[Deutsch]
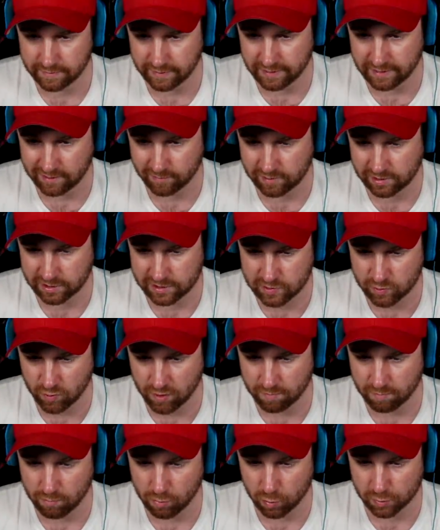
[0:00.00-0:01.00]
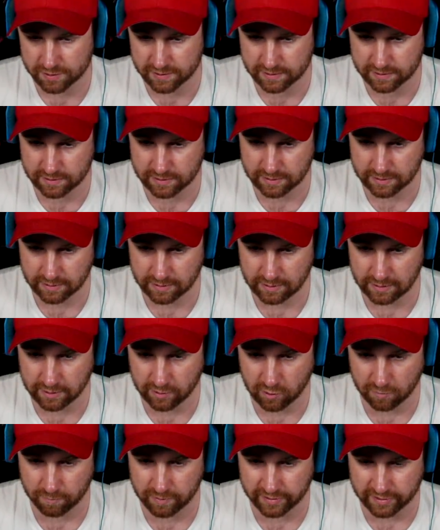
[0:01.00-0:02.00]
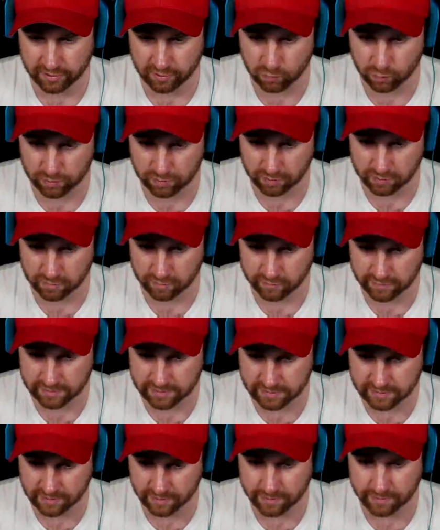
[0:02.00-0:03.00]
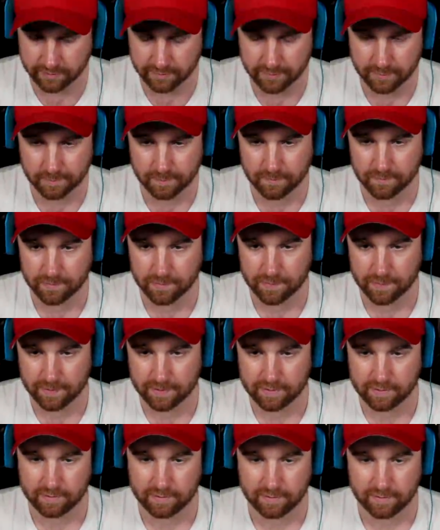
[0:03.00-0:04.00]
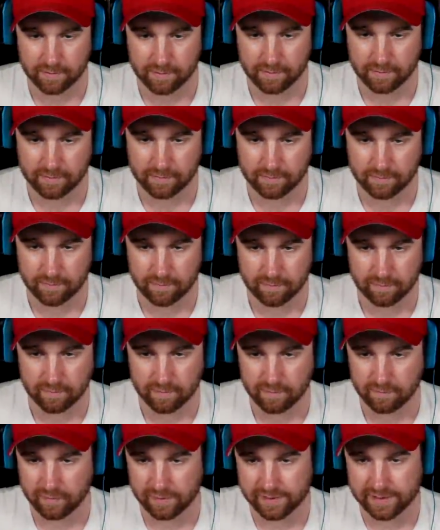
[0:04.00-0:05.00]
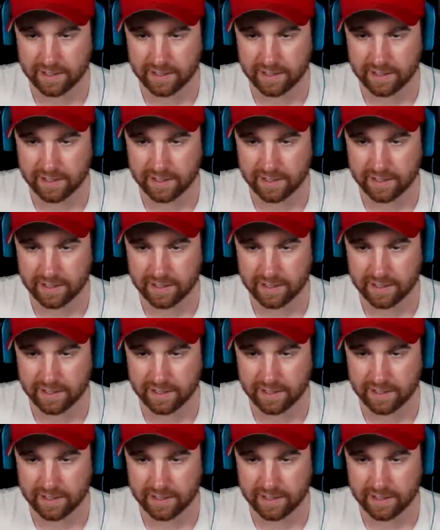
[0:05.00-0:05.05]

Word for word: in dem Tresor muss ihr kompletter Loot drin gewesen sein. Ja. Weil die